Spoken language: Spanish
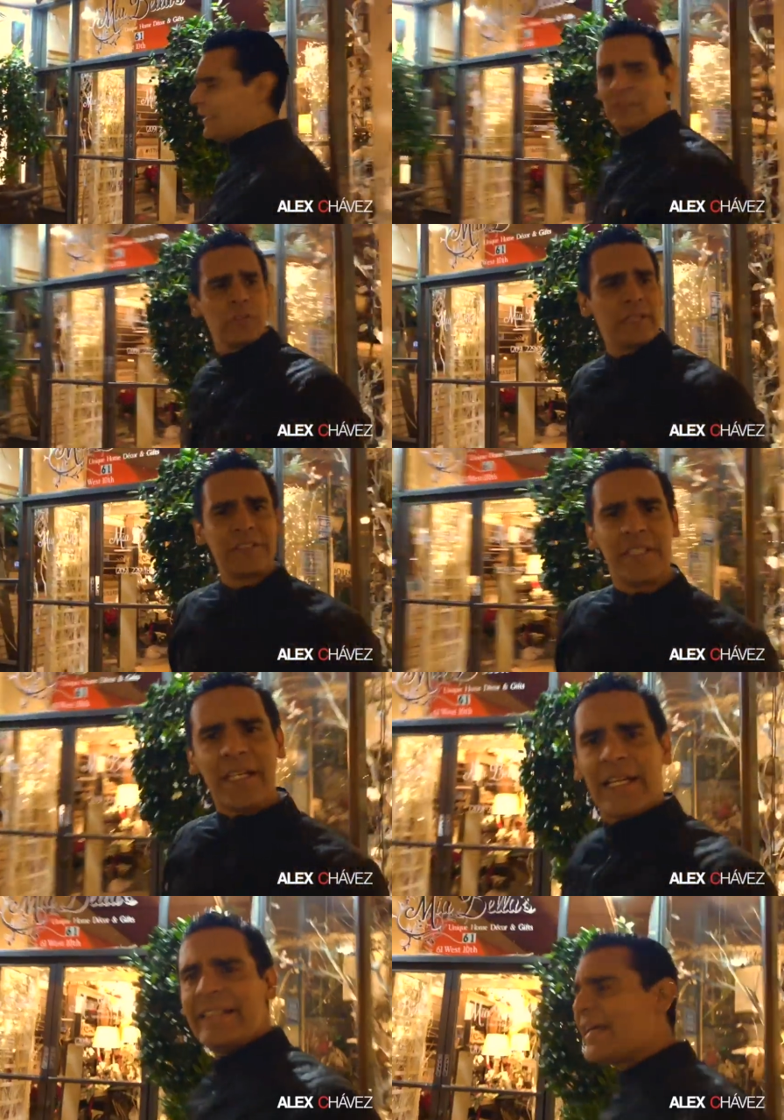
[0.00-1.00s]
en donde
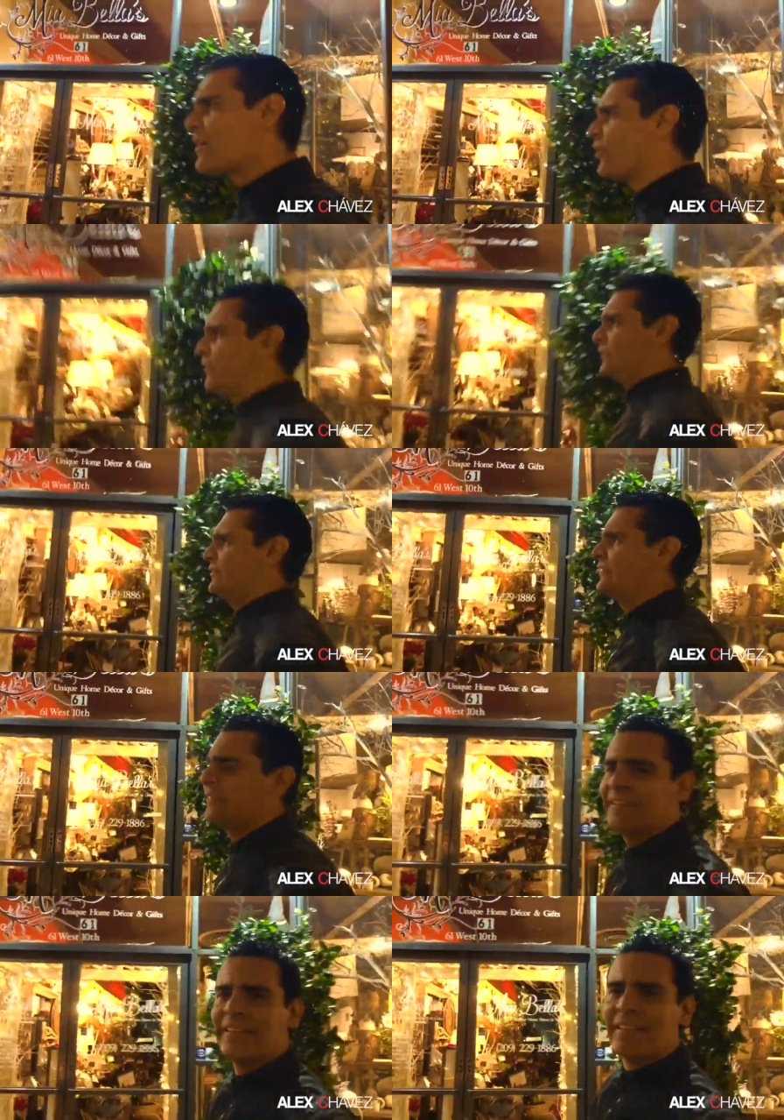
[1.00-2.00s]
llega enero
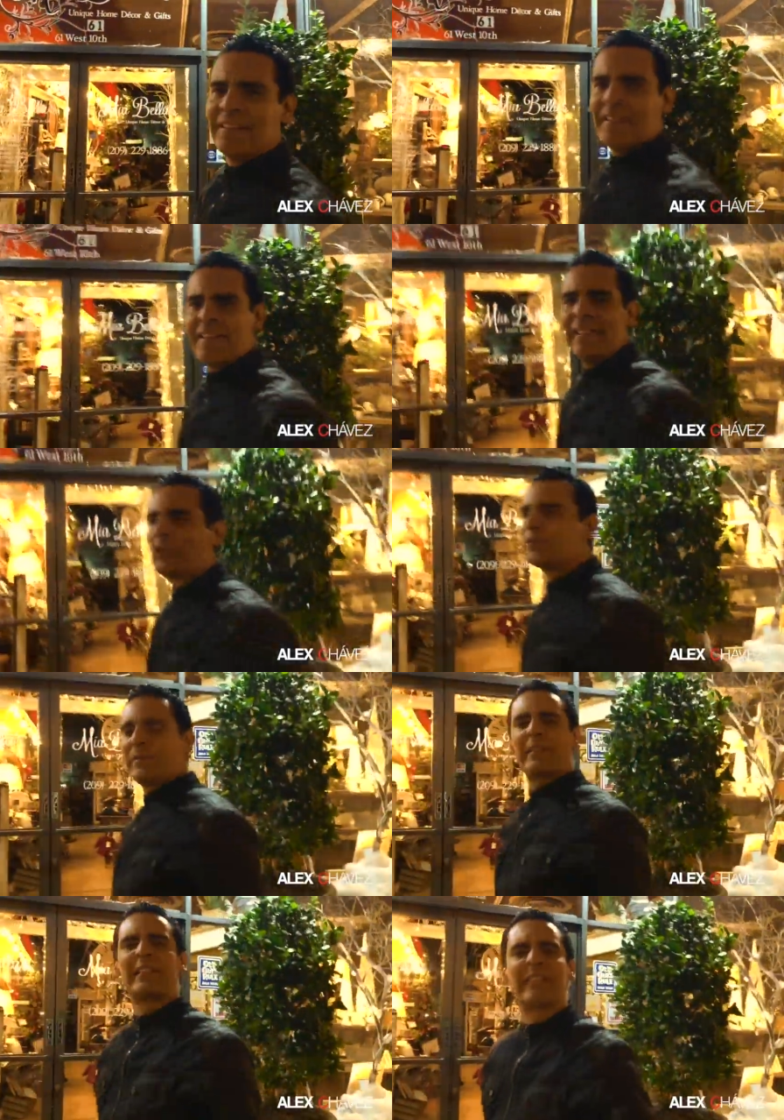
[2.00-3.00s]
y tú te
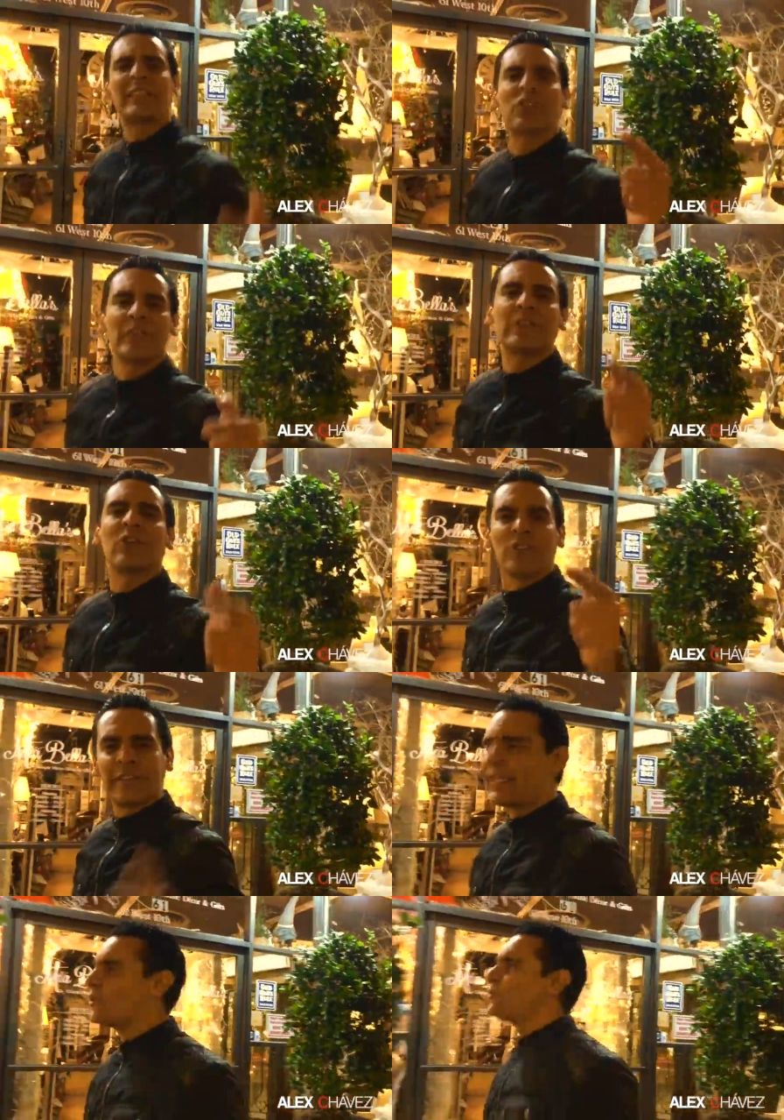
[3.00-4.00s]
vas a estar tronando los
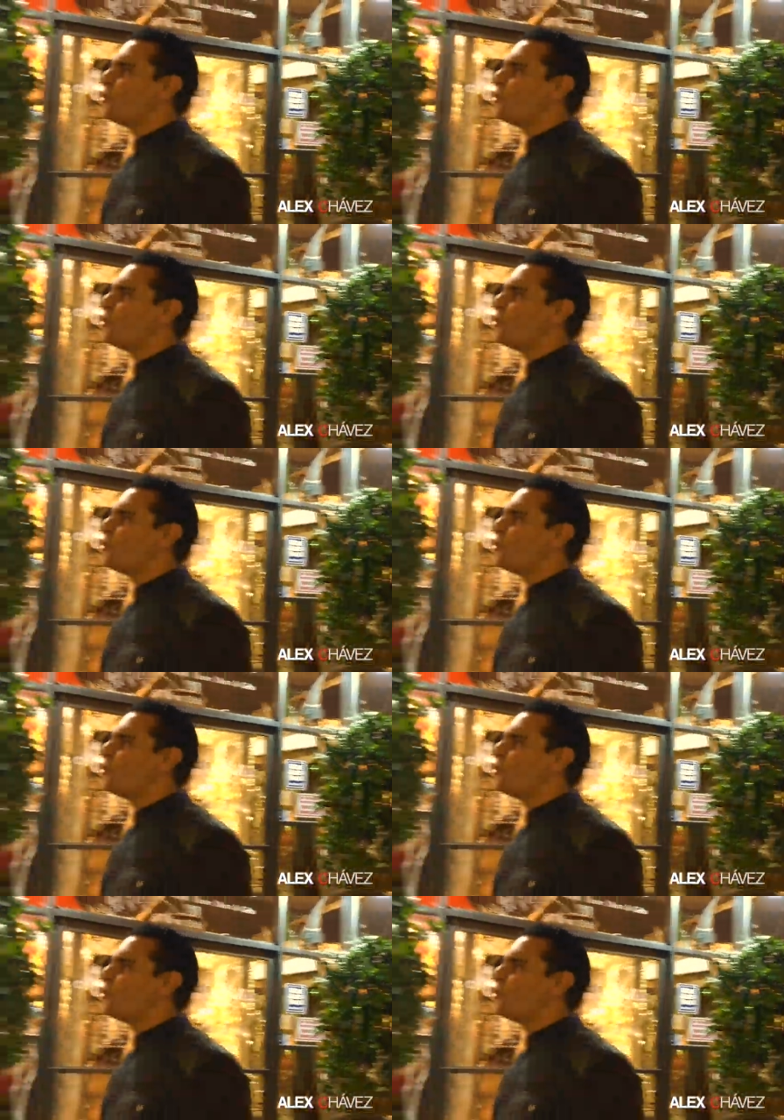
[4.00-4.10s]
dedos.